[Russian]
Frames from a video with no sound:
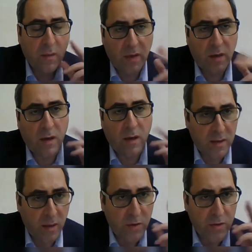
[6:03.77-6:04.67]
так как
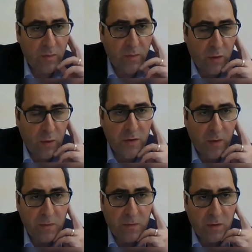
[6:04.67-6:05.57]
Азербайджан Баку все
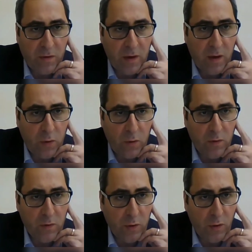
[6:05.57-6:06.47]
время выдвигал новые
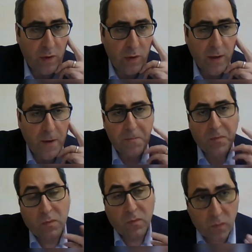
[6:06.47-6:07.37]
условия.
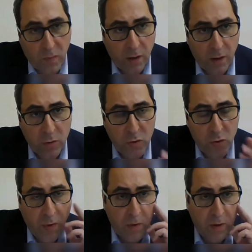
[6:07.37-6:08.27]
Как я уже
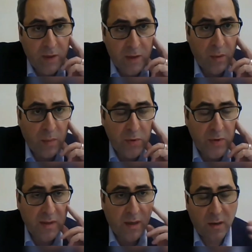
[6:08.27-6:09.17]
упоминал, Владимир Путин
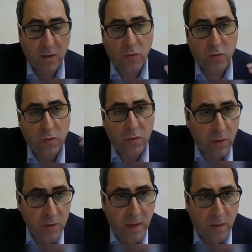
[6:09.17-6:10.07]
сказал, что не
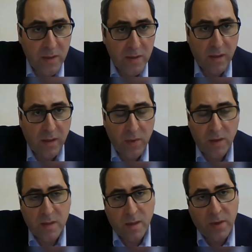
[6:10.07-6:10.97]
удалось добиться именно
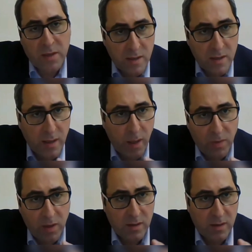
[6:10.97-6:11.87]
из оппозиции
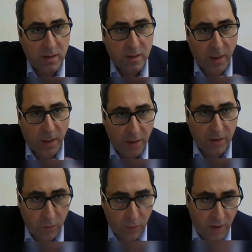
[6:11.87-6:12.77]
армянской
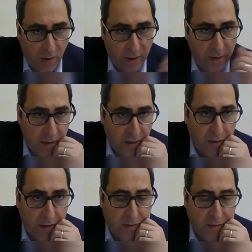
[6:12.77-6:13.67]
стороны огня
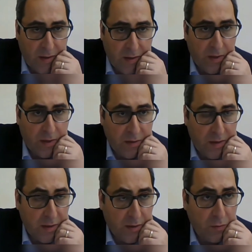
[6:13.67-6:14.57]
19 октября
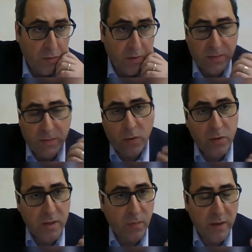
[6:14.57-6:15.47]
2020 года. Теперь
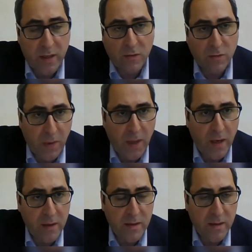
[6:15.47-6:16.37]
хочется понять в
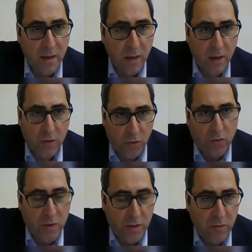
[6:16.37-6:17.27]
реальности, что
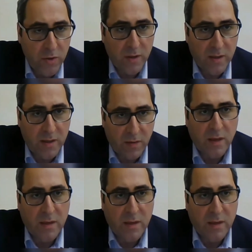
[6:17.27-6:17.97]
же случилось 19-20